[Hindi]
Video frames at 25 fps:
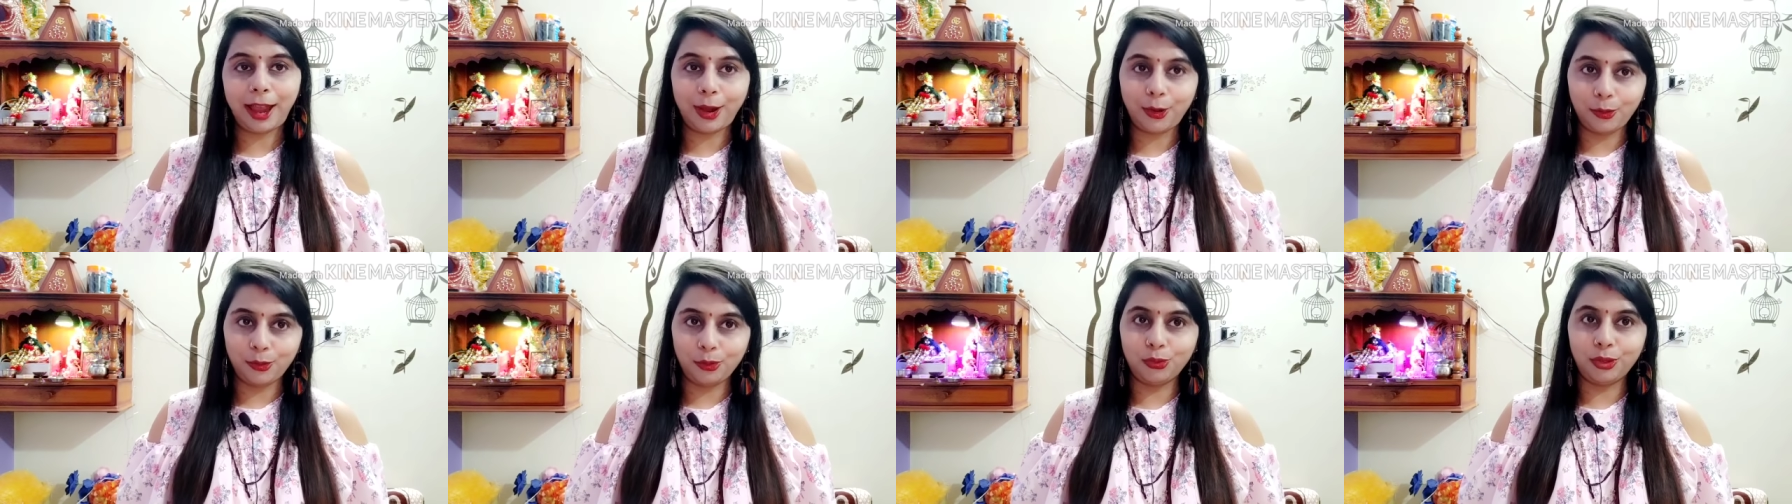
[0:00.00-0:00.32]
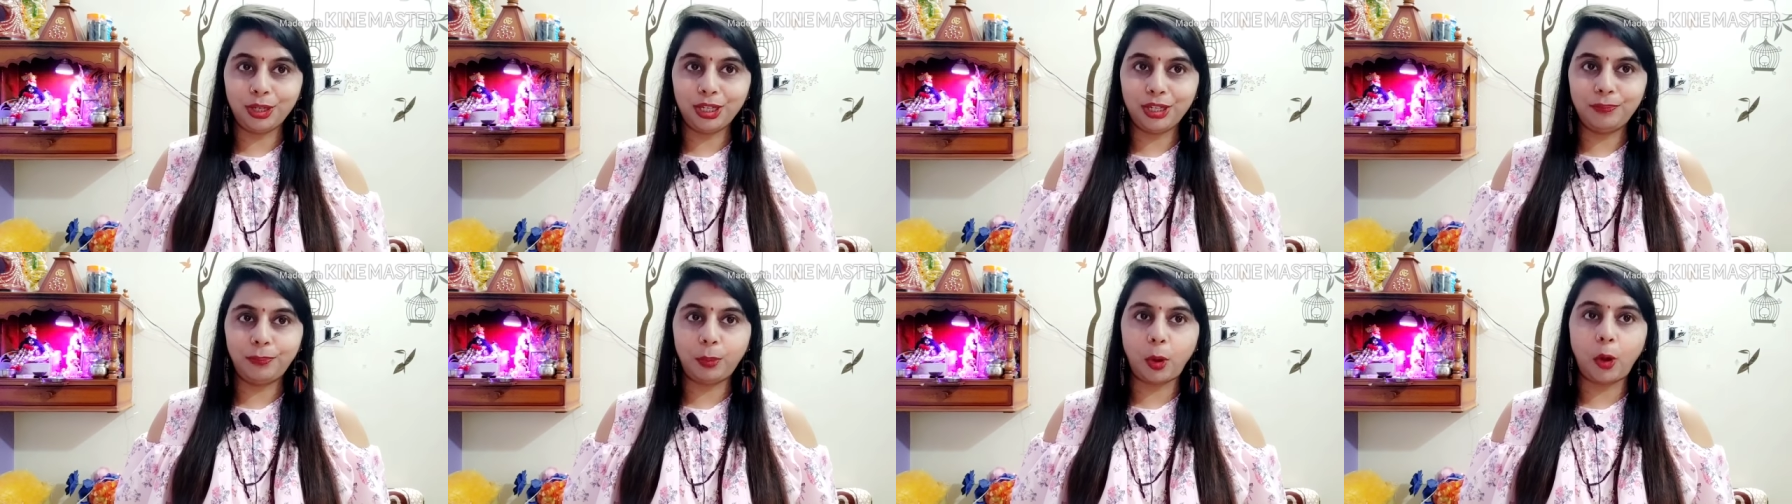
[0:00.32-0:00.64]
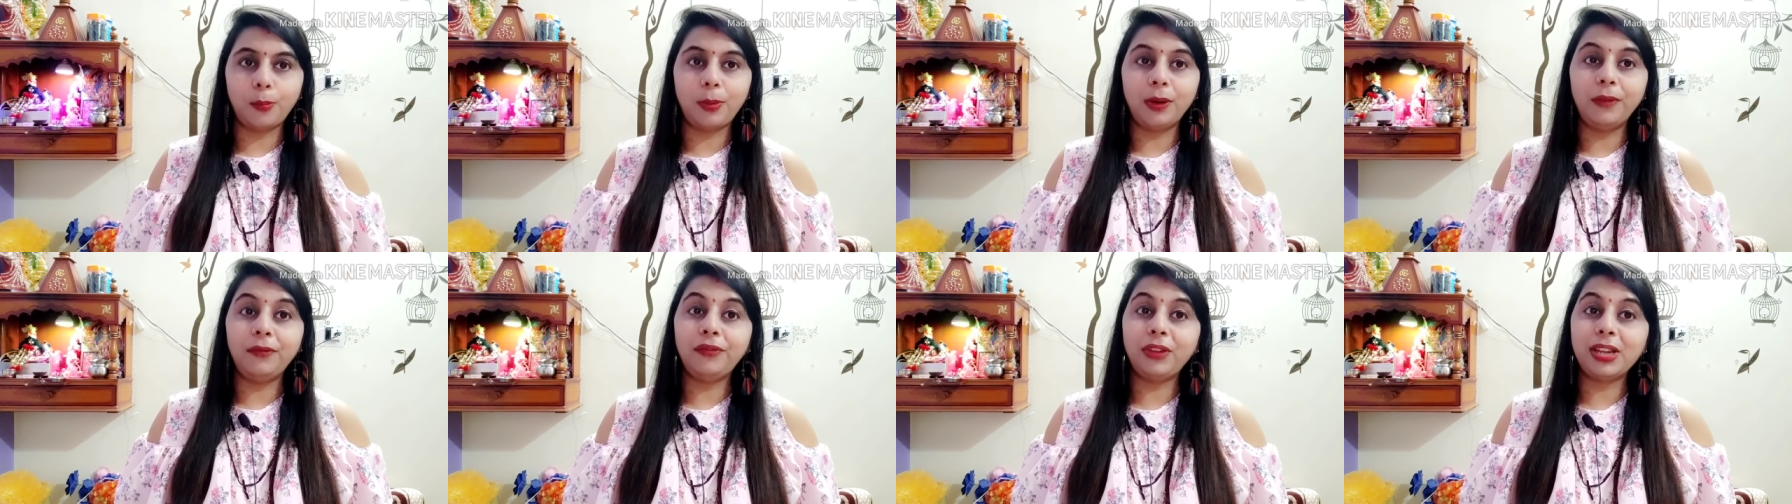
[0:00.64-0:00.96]
हैं उनको ये
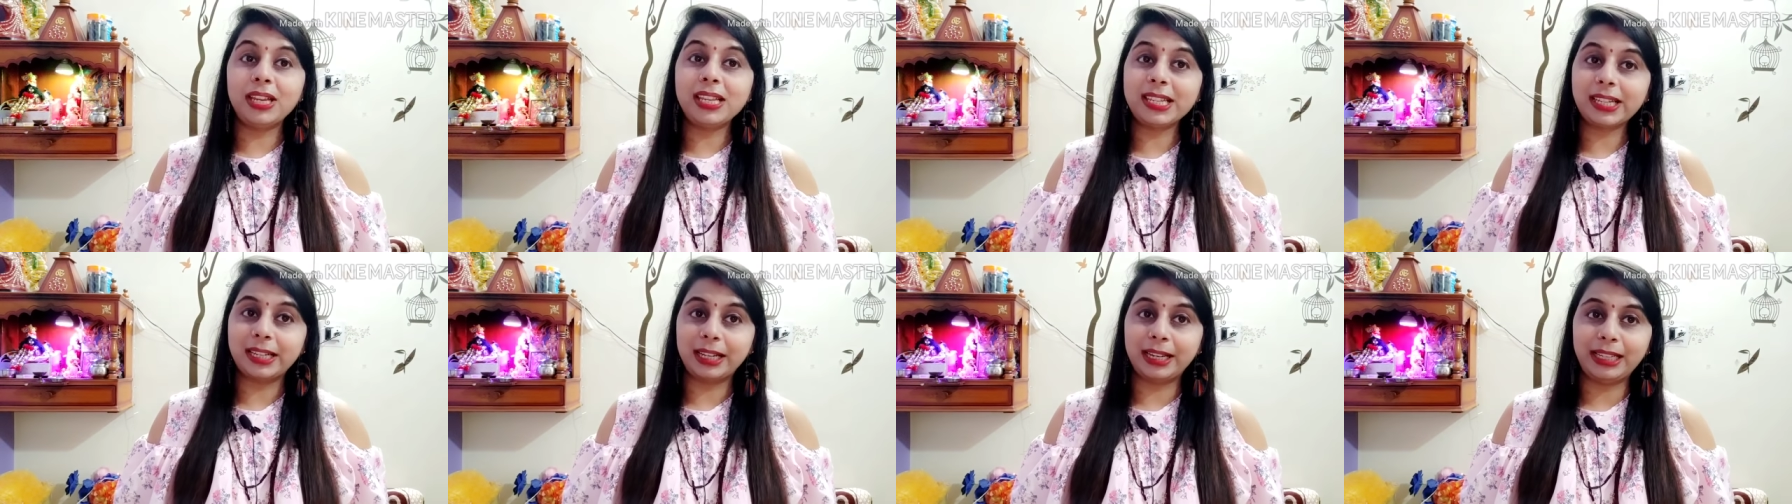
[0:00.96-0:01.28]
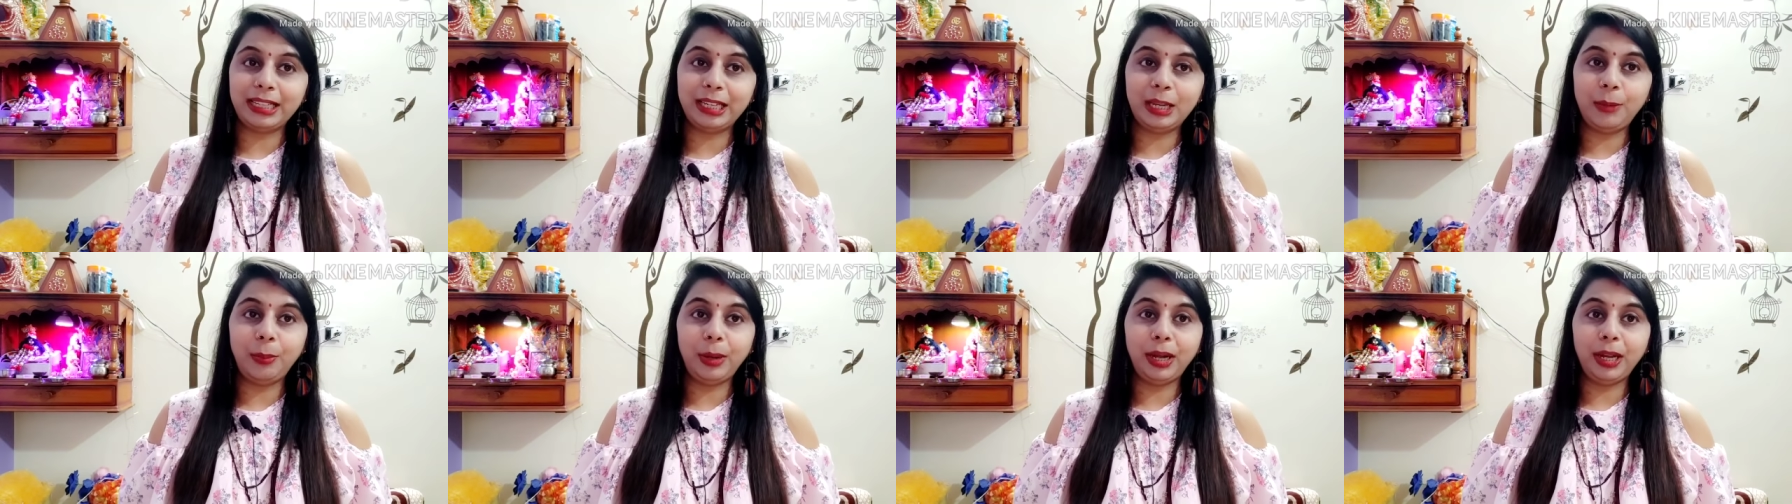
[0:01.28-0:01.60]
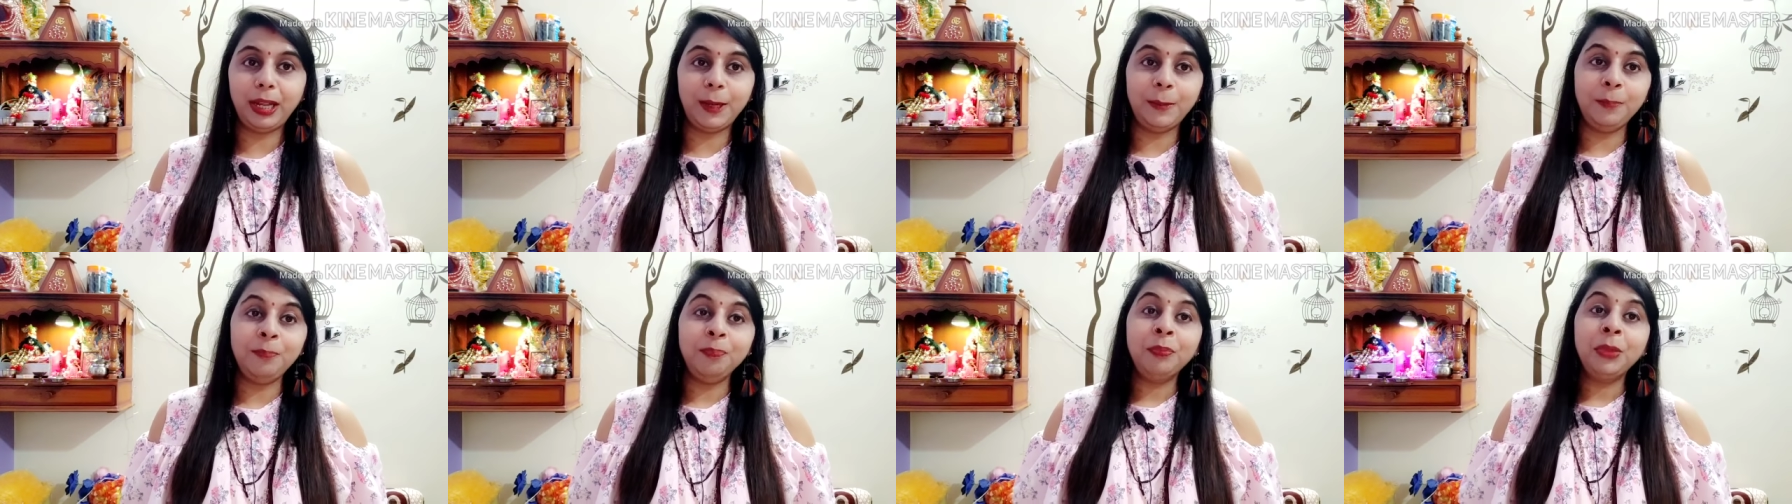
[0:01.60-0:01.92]
प्रॉब्लम फेस करनी पड़े